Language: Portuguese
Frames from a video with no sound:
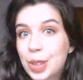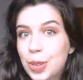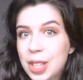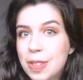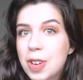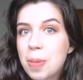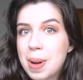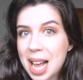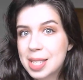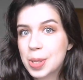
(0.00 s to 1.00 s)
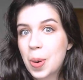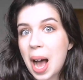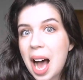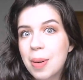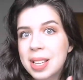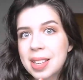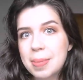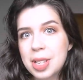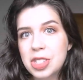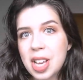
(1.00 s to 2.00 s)
Do nível básico ao
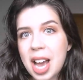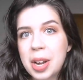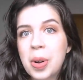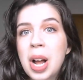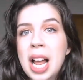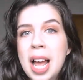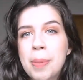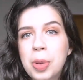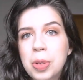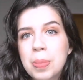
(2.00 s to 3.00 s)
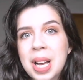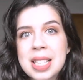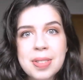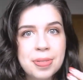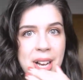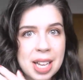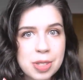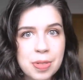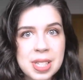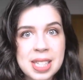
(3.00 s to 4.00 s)
intermediário é muito mais
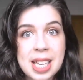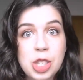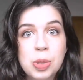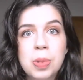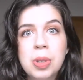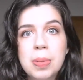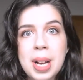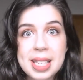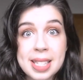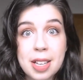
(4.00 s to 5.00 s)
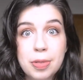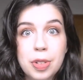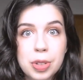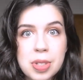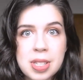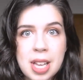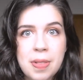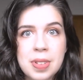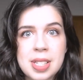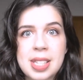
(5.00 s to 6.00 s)
fácil, você sente muito mais essa
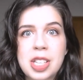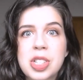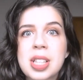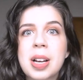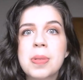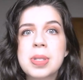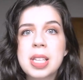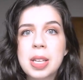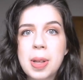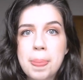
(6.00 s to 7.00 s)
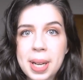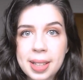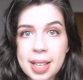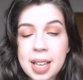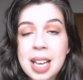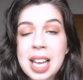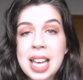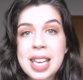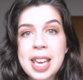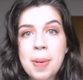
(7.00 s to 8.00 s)
evolução, você sente que está conseguindo aprender
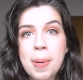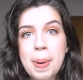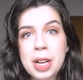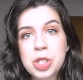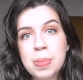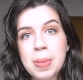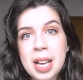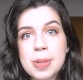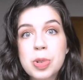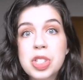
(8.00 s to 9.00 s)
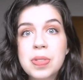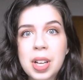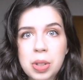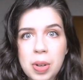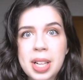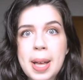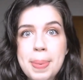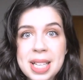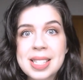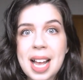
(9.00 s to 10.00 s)
e é uma parte mais motivadora da
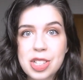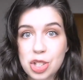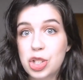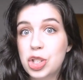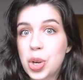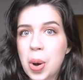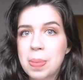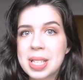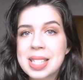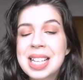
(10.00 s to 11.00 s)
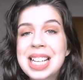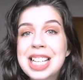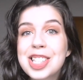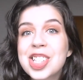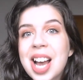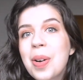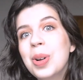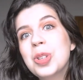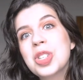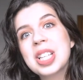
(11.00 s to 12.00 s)
aprendizagem de idiomas. Já
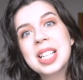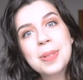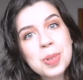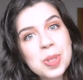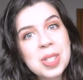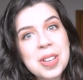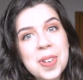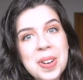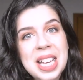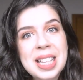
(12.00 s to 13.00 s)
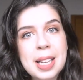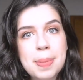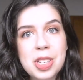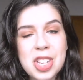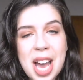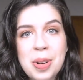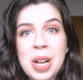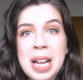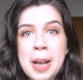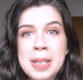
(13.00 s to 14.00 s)
quando chegamos no nível
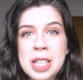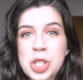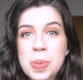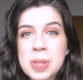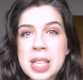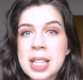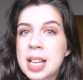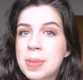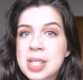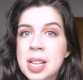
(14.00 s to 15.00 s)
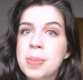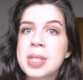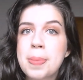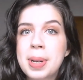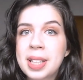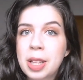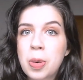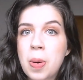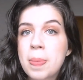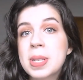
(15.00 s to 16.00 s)
intermediário, sentimos que não estamos
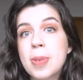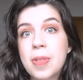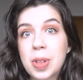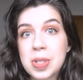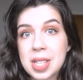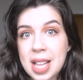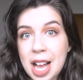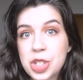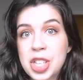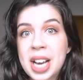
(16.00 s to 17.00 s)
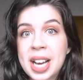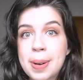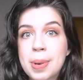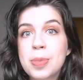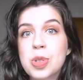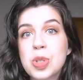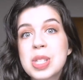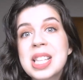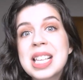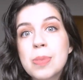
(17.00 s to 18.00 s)
aprendendo com a mesma velocidade e acabamos nos
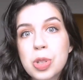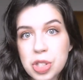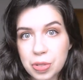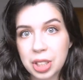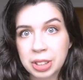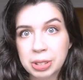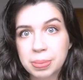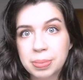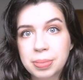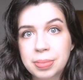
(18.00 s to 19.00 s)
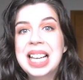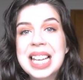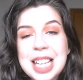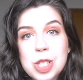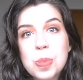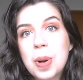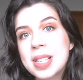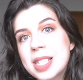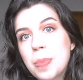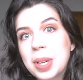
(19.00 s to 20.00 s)
desmotivando. Isso
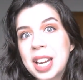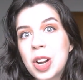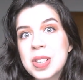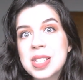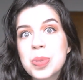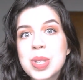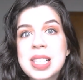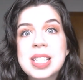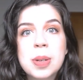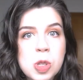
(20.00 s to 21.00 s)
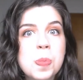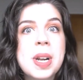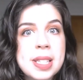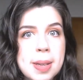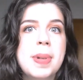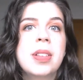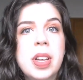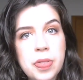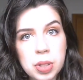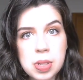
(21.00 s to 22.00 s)
pode ser porque nós não estamos percebendo
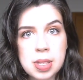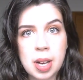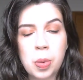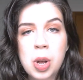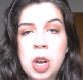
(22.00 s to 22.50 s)
a evolução,